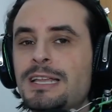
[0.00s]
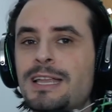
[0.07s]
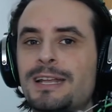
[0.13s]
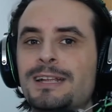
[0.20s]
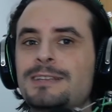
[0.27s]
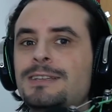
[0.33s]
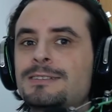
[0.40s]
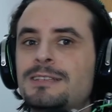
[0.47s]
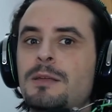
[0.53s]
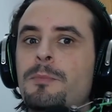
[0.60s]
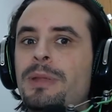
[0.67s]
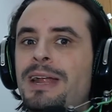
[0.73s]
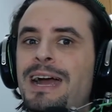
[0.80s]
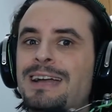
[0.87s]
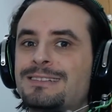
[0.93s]
inerente
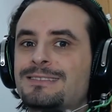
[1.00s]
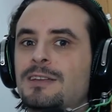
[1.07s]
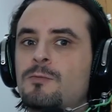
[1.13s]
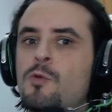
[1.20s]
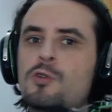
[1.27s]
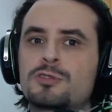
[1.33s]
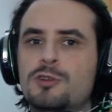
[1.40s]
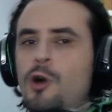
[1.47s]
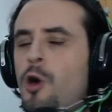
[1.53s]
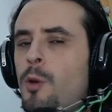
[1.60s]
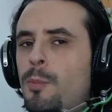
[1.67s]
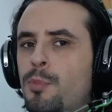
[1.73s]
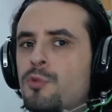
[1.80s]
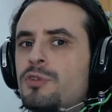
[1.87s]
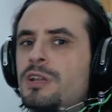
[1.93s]
sempre a Star Wars
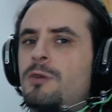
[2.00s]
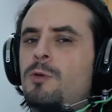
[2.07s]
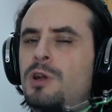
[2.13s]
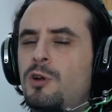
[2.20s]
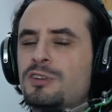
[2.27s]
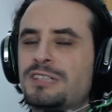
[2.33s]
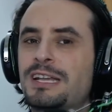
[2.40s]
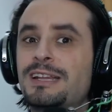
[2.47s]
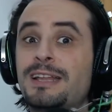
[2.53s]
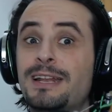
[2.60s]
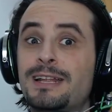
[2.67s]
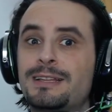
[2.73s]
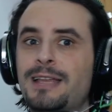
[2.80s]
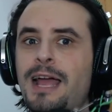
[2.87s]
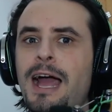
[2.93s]
oppure qualcosa
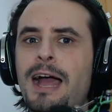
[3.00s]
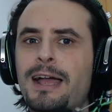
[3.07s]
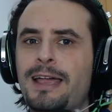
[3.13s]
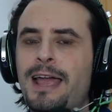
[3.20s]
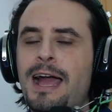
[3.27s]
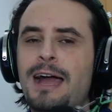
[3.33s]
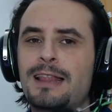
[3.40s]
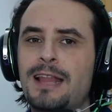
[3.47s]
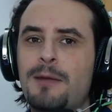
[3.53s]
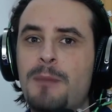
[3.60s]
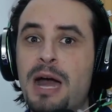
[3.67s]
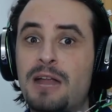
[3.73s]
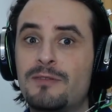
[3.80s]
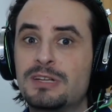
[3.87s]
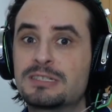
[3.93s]
inerente anche alla
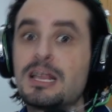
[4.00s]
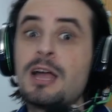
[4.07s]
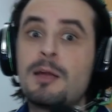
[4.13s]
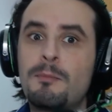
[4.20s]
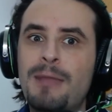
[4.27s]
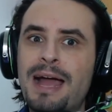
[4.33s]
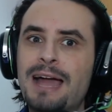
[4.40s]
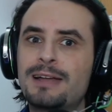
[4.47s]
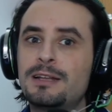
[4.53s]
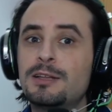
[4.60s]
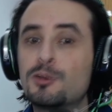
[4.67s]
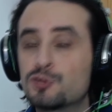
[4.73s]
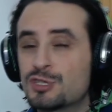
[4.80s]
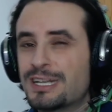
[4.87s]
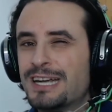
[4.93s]
Marvels, magari
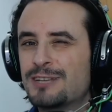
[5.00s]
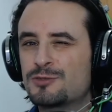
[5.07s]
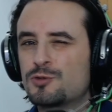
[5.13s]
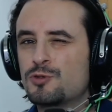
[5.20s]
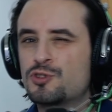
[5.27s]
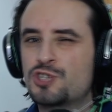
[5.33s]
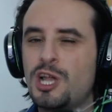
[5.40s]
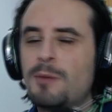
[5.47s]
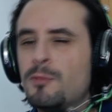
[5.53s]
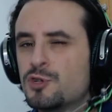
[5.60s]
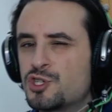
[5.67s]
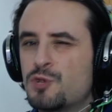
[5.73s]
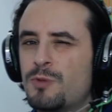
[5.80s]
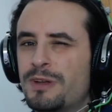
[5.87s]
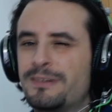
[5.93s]
lo
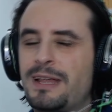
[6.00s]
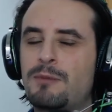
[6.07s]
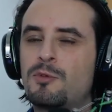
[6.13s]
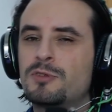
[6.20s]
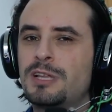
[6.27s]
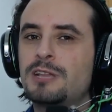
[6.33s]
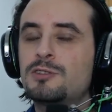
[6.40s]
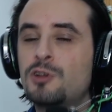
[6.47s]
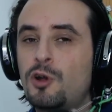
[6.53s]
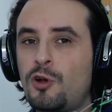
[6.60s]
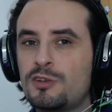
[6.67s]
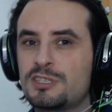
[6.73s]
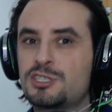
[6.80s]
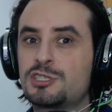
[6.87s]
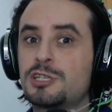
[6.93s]
scartocciamo, ci guardiamo dentro
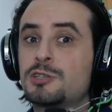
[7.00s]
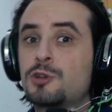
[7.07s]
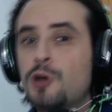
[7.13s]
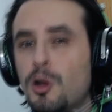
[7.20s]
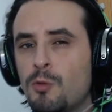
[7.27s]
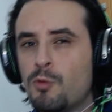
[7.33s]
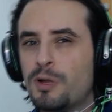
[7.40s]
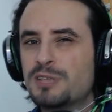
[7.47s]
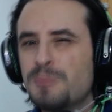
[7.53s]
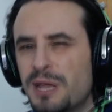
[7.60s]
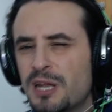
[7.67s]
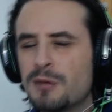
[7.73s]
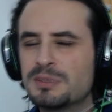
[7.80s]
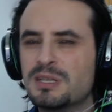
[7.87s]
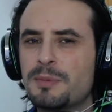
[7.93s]
cosa c'è dentro. Comunque
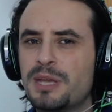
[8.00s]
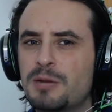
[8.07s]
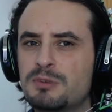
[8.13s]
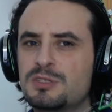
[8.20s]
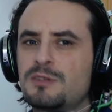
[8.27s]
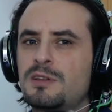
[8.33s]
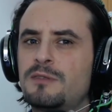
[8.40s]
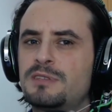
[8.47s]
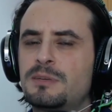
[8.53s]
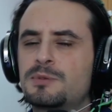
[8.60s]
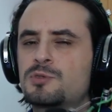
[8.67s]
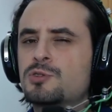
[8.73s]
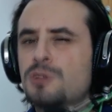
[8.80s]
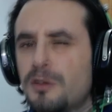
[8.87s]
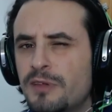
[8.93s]
spero come sempre che questo video vi sia
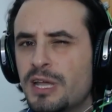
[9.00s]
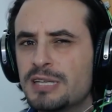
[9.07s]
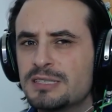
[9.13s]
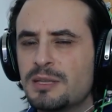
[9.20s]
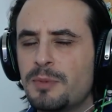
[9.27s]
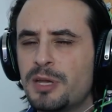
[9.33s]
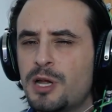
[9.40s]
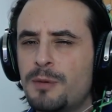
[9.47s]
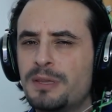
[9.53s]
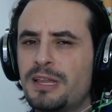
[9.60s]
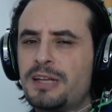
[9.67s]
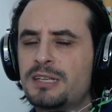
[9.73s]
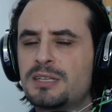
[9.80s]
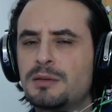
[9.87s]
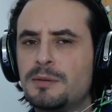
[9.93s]
piaciuto, non dimenticate sempre di
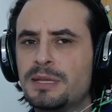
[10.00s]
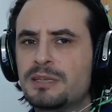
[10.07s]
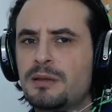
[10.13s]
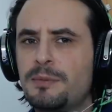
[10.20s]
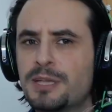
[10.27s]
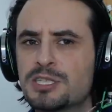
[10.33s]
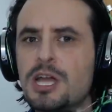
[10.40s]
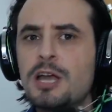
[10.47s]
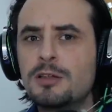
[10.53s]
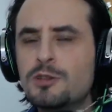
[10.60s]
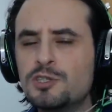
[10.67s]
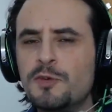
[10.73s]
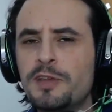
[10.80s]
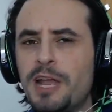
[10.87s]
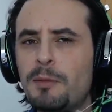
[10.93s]
commentare, se non mettete mi piace,
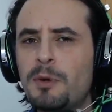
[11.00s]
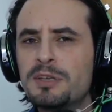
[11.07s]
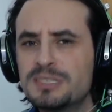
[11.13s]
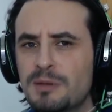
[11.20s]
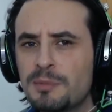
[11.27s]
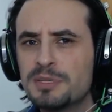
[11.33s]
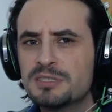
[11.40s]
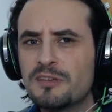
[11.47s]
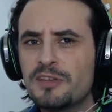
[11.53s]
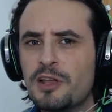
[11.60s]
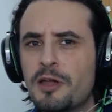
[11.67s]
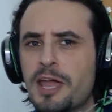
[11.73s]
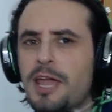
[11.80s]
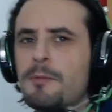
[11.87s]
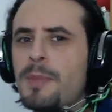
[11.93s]
noi ci vediamo al prossimo
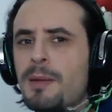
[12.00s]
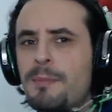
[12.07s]
video e